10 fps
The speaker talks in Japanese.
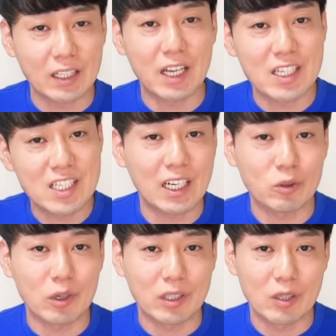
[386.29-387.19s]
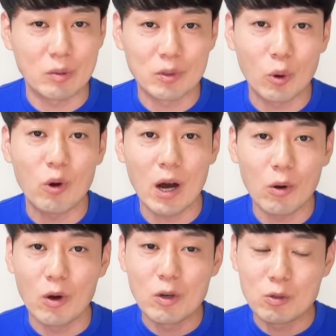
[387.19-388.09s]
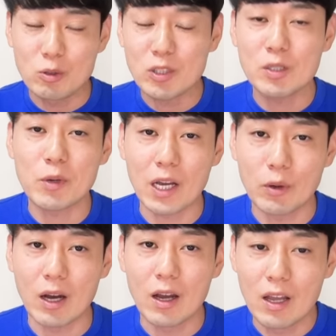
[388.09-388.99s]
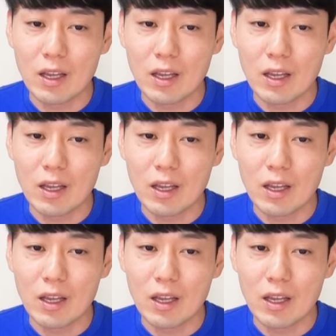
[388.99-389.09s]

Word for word: かん何時間とかっていう動画を映す場合は、